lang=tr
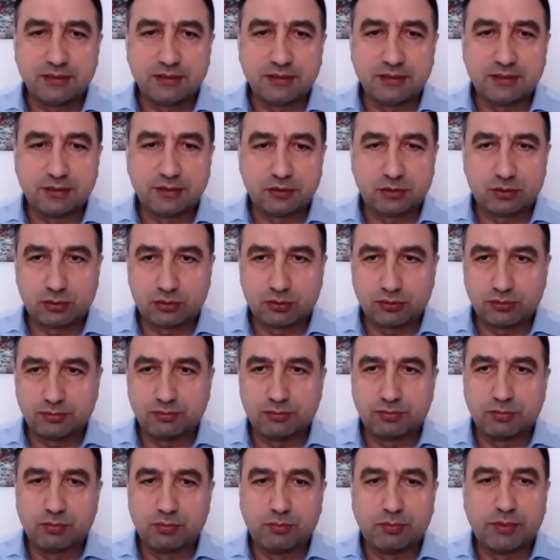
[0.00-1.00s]
E,
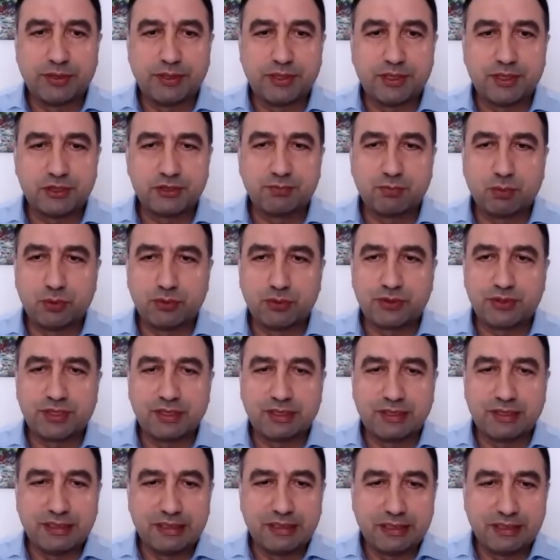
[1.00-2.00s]
enerji
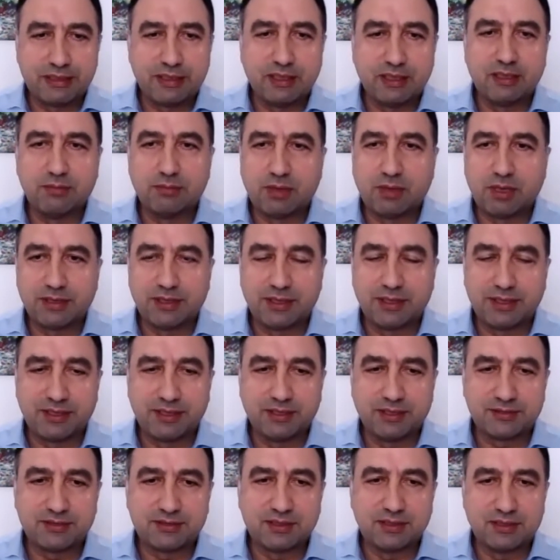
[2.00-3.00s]
politikaları ile ilgili maden
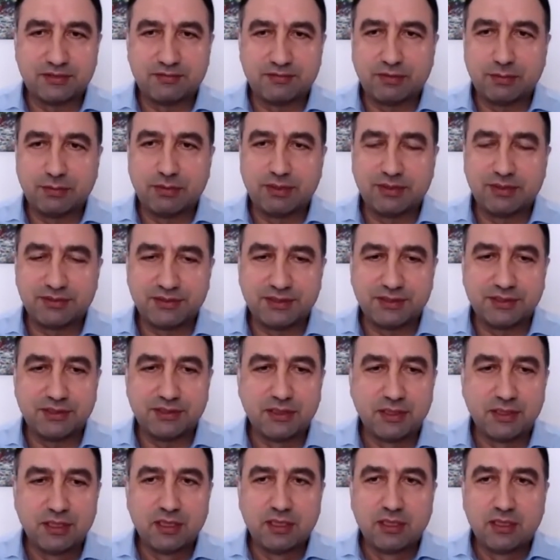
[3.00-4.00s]
yasaları ve
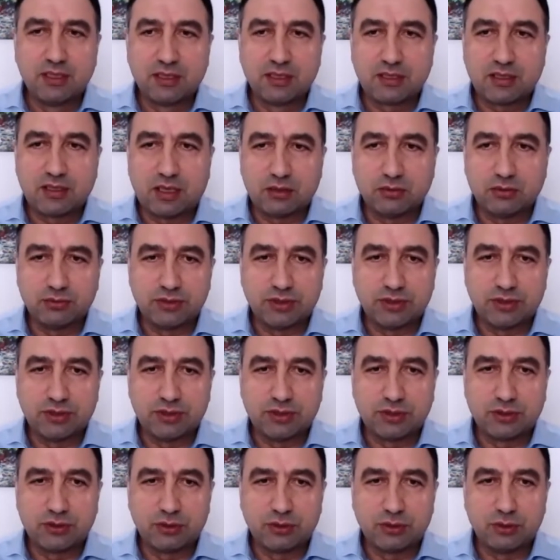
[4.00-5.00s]
benzeri
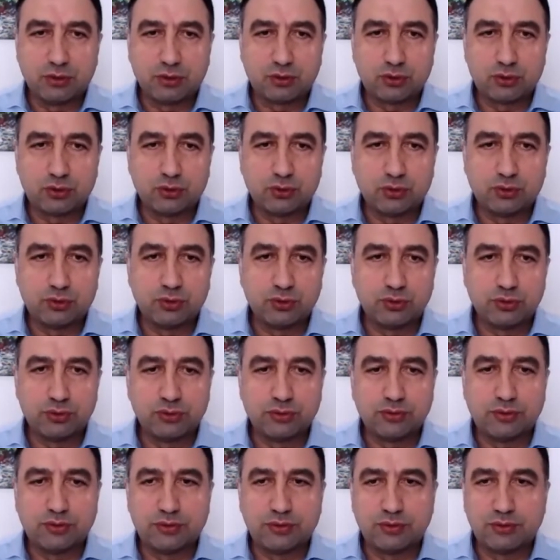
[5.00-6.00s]
kanunların görüşüldüğü e,